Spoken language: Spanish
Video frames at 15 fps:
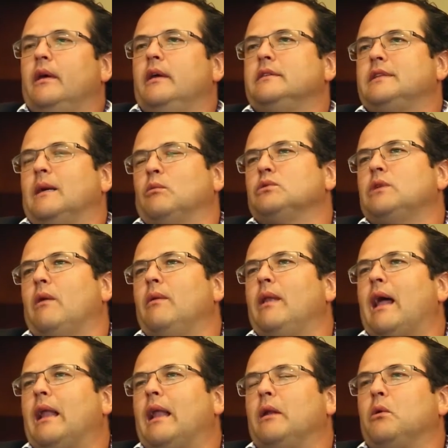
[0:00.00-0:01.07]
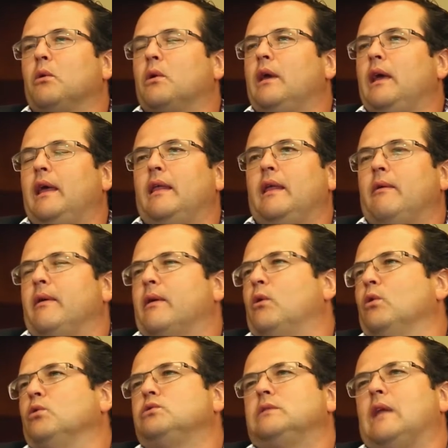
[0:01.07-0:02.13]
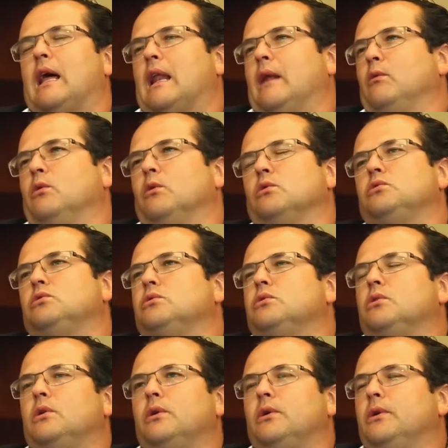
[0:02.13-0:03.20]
estamos hablando que debe costar unos